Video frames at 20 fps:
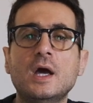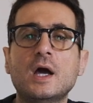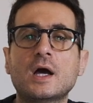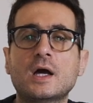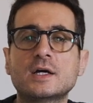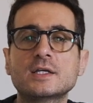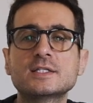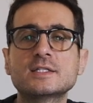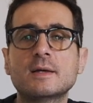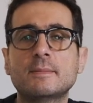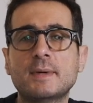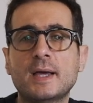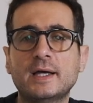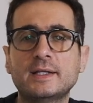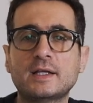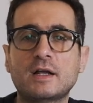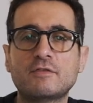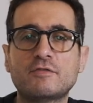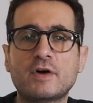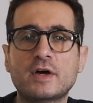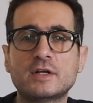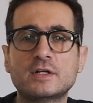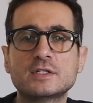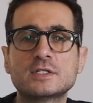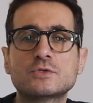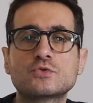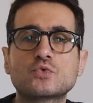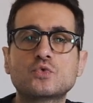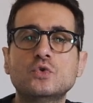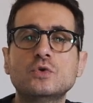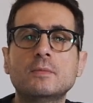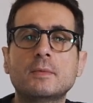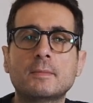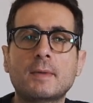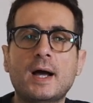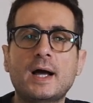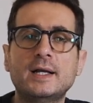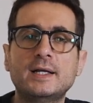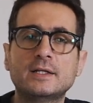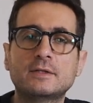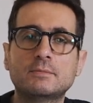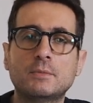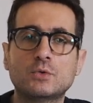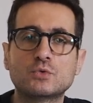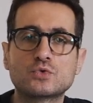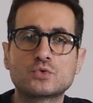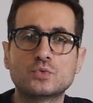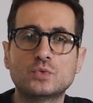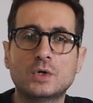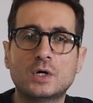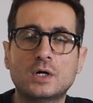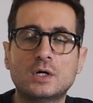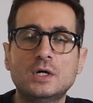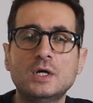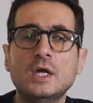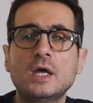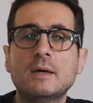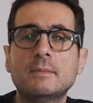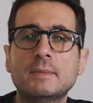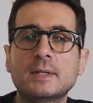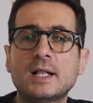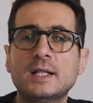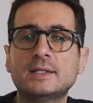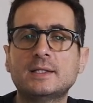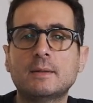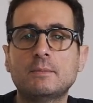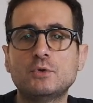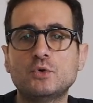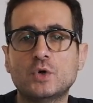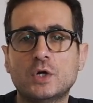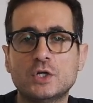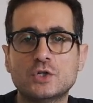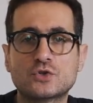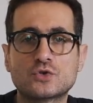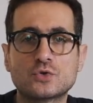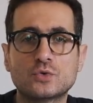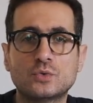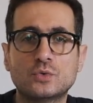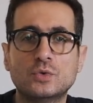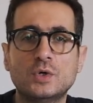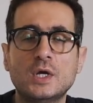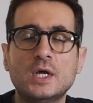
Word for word: خاصه بهيدا الفيروس تكون من محلات موثوقه مثل ال WHO